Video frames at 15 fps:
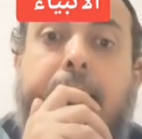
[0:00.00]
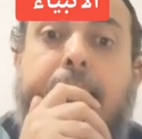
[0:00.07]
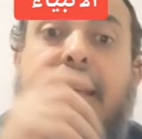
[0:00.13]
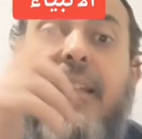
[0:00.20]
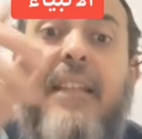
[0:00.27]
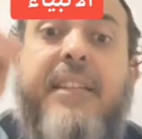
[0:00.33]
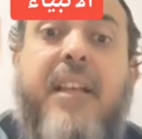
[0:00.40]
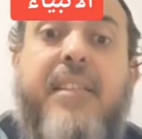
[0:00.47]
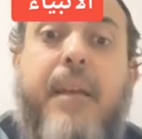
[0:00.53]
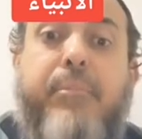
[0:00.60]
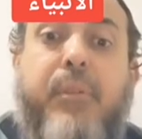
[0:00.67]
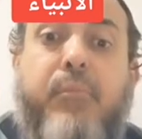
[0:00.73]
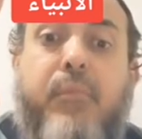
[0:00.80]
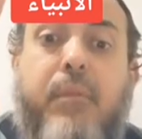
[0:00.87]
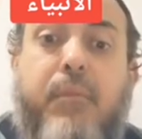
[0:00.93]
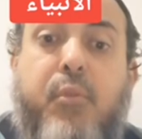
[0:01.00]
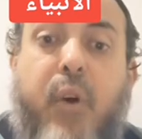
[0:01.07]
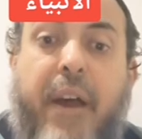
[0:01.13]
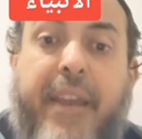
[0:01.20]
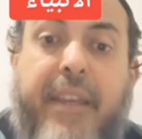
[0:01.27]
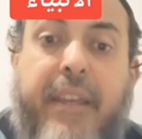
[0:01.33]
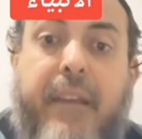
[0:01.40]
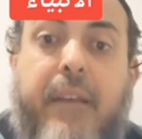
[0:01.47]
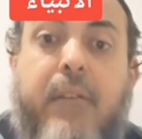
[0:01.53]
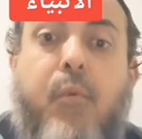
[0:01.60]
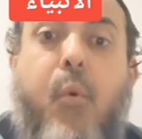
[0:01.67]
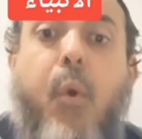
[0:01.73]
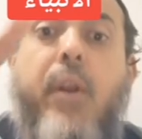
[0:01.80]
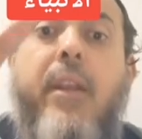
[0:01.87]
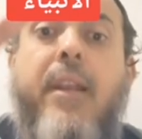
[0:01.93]
لان انت اصبت بدعائك
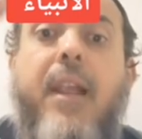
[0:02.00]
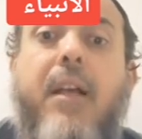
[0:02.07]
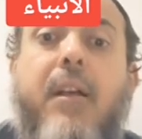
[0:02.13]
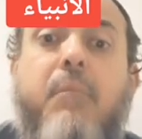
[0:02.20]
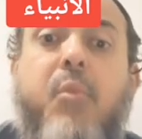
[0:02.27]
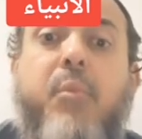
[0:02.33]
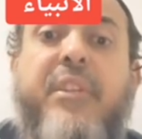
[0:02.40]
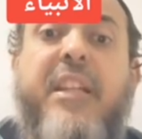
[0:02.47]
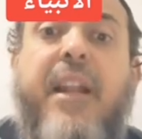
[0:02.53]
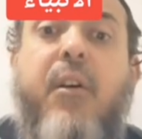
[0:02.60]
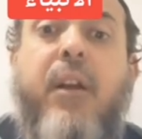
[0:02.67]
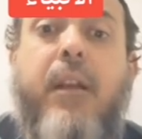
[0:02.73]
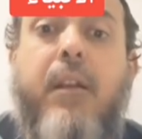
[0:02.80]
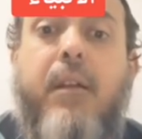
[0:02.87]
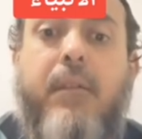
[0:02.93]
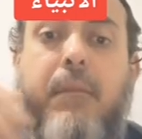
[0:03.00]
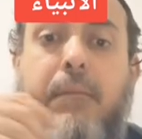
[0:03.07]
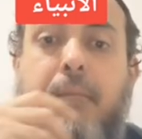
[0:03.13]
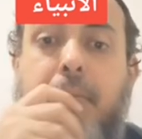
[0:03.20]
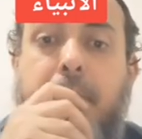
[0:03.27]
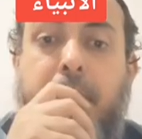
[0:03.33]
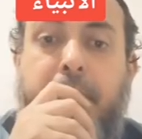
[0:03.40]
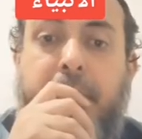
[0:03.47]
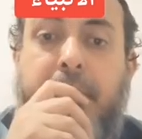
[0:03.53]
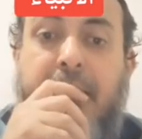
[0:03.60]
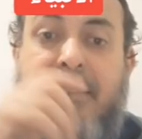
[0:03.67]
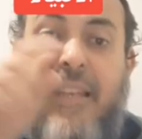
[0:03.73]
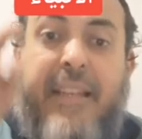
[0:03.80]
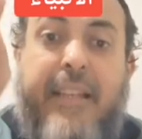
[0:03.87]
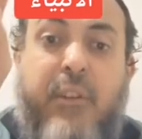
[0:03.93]
كل المؤمنين على وجه الارض
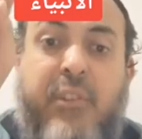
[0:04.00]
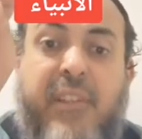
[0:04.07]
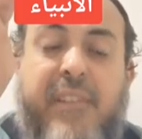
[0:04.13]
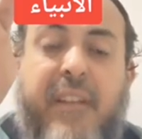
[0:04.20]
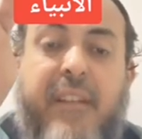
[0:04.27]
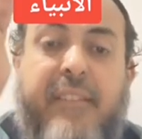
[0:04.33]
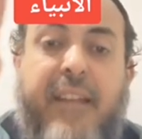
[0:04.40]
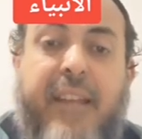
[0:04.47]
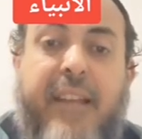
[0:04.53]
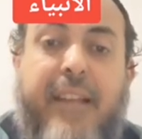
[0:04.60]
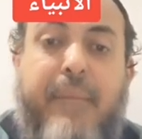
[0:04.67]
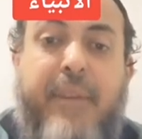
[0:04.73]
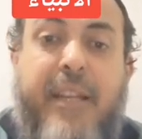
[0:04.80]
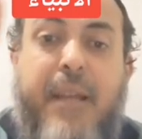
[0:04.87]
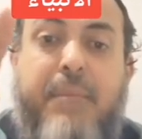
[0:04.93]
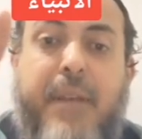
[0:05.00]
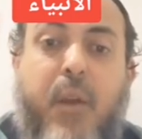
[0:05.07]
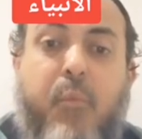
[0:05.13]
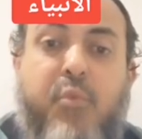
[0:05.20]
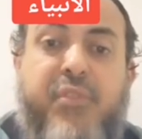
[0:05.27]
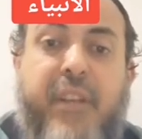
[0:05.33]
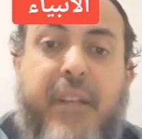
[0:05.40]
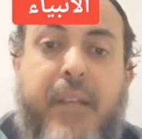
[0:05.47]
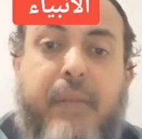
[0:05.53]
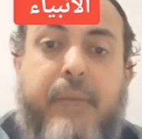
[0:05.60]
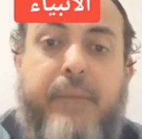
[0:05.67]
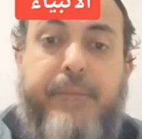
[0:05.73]
كذلك لو انت صليت على جميع الانبياء والمرسلين